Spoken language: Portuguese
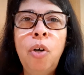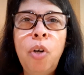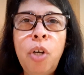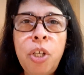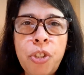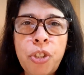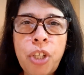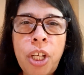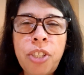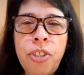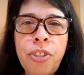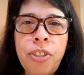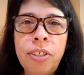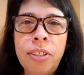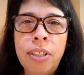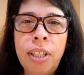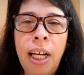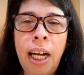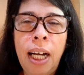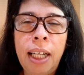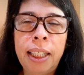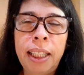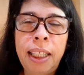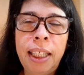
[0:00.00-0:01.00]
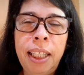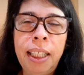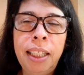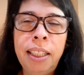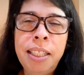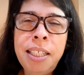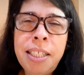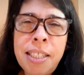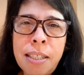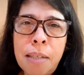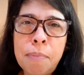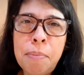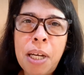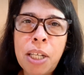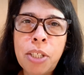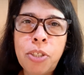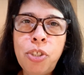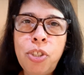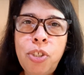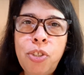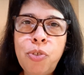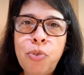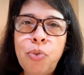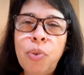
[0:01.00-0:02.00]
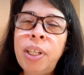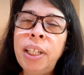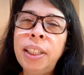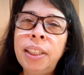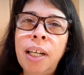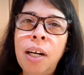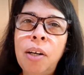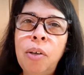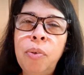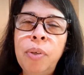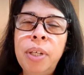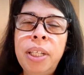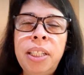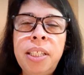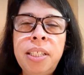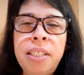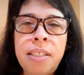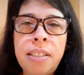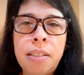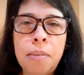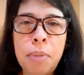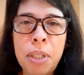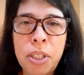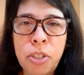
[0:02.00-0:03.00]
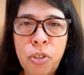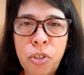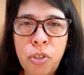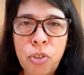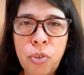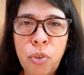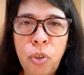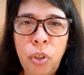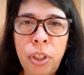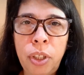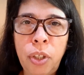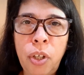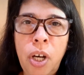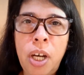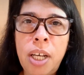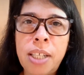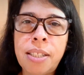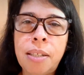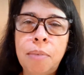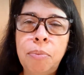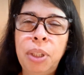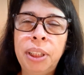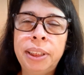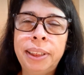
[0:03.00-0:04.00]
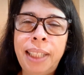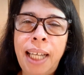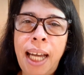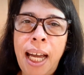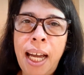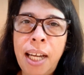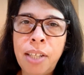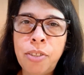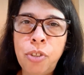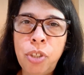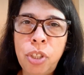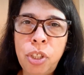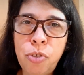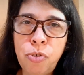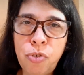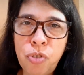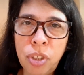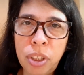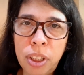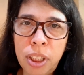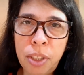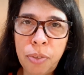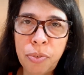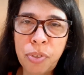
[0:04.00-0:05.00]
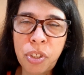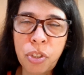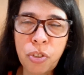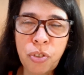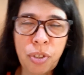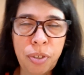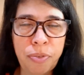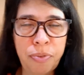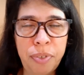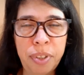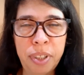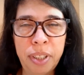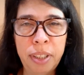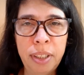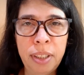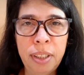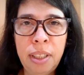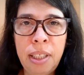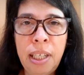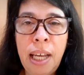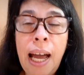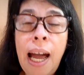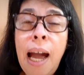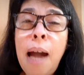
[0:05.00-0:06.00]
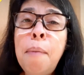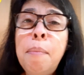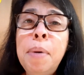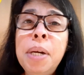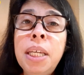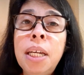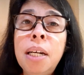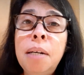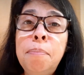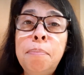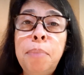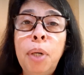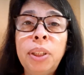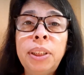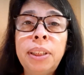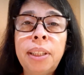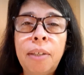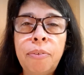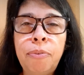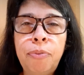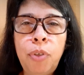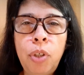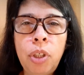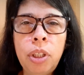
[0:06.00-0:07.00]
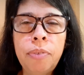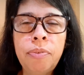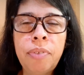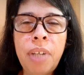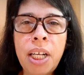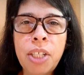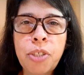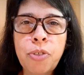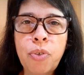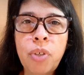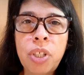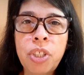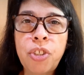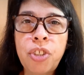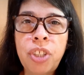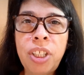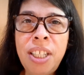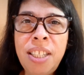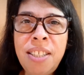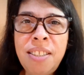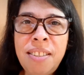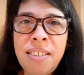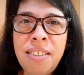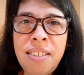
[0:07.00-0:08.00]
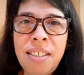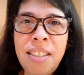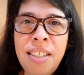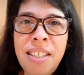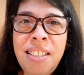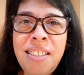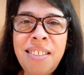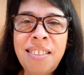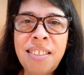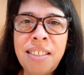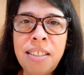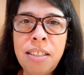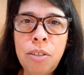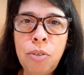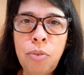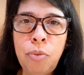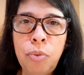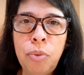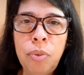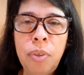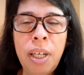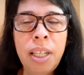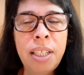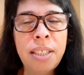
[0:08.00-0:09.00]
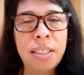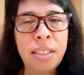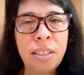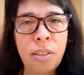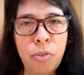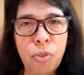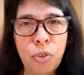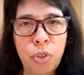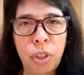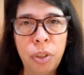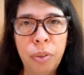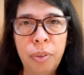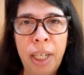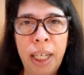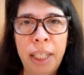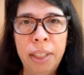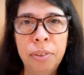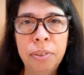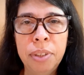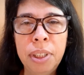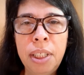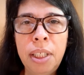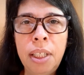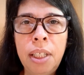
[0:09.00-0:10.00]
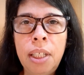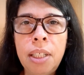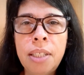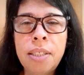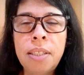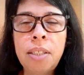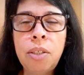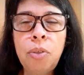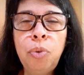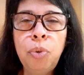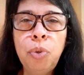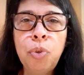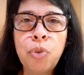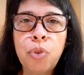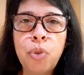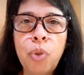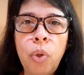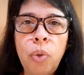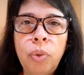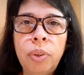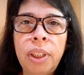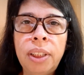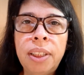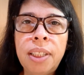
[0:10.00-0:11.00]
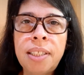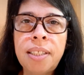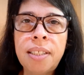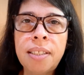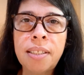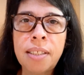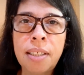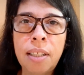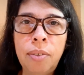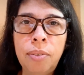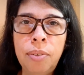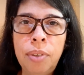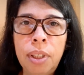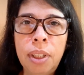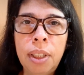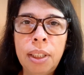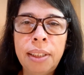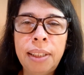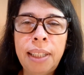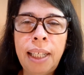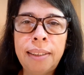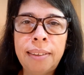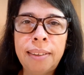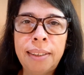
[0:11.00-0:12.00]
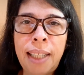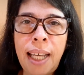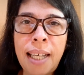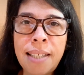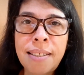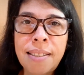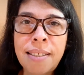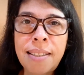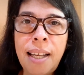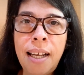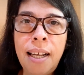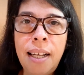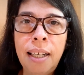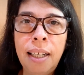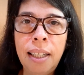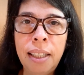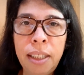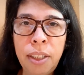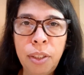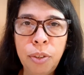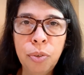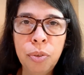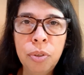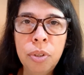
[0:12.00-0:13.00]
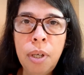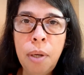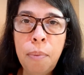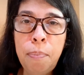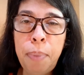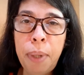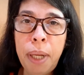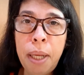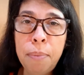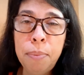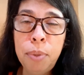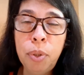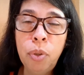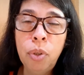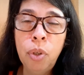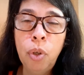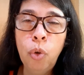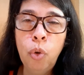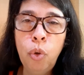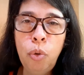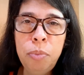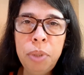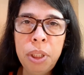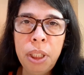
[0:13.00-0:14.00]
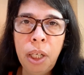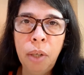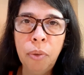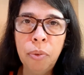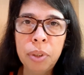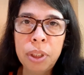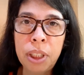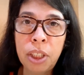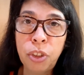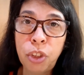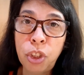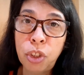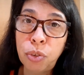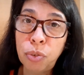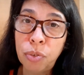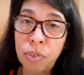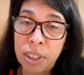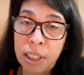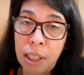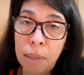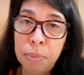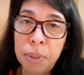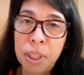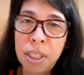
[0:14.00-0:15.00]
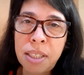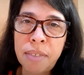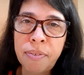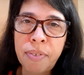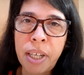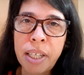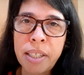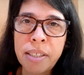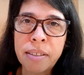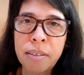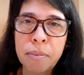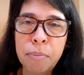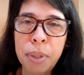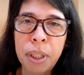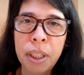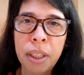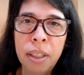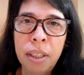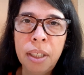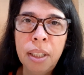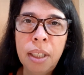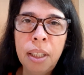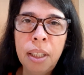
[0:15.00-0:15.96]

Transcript: Oi, gente, aqui é Elisa Martins do canal Elisa Martins Gloriosa. Boa tarde, Rio de Janeiro, sexta-feira. Amanhã, Botafogo e Vasco às 15h05 em São Januário. Segundo jogo da decisão da Taça Rio. Prêmio 1 um milhão, que a gente não sabe nem se vai receber.